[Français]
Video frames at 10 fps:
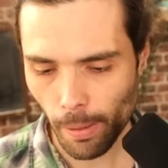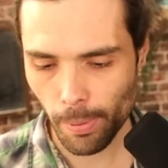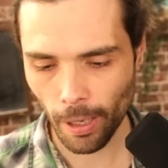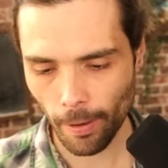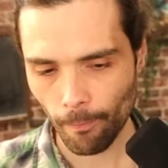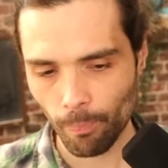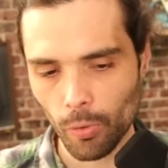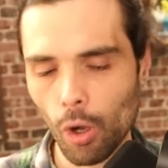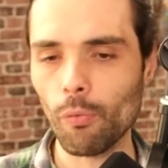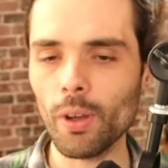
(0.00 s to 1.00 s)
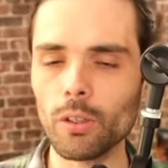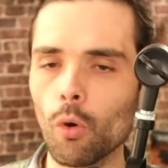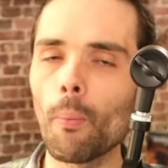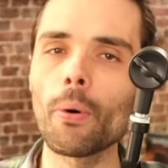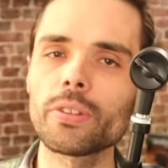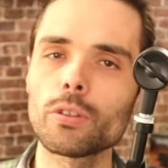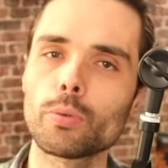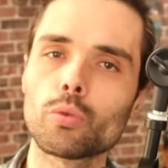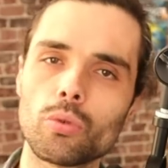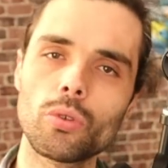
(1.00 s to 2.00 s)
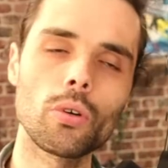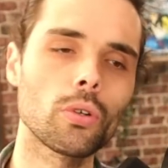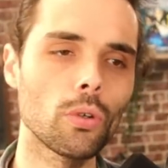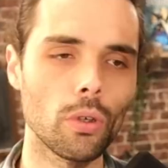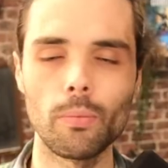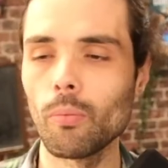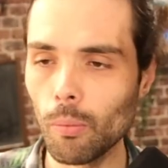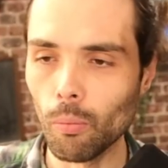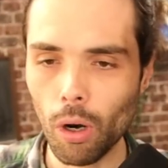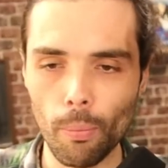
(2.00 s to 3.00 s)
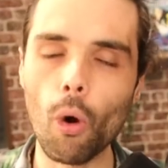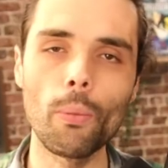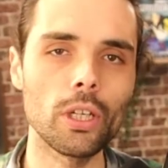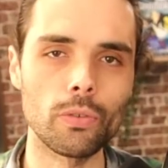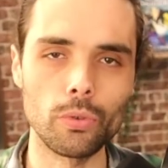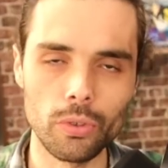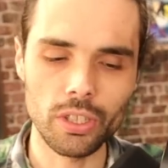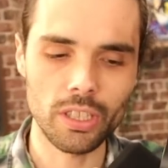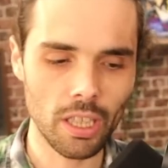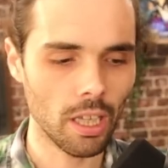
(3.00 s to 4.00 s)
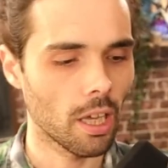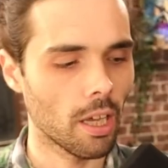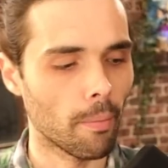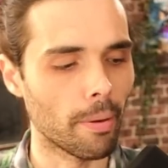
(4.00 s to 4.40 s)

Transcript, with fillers: Eh bien, en fait, on pensait depuis tout ce temps que, et même moi le premier, je vous le disais,